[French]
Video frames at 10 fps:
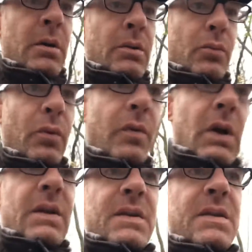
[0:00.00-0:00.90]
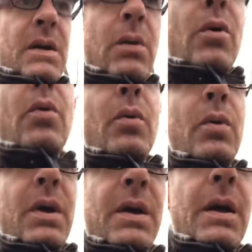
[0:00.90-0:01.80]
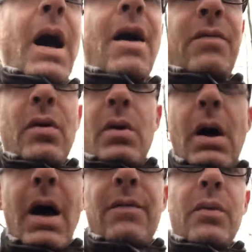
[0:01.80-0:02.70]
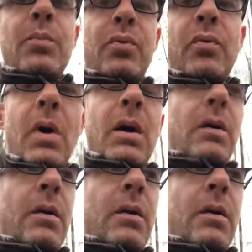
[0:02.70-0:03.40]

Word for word: Donc voilà, ça c'est le. Et avant, avant de pouvoir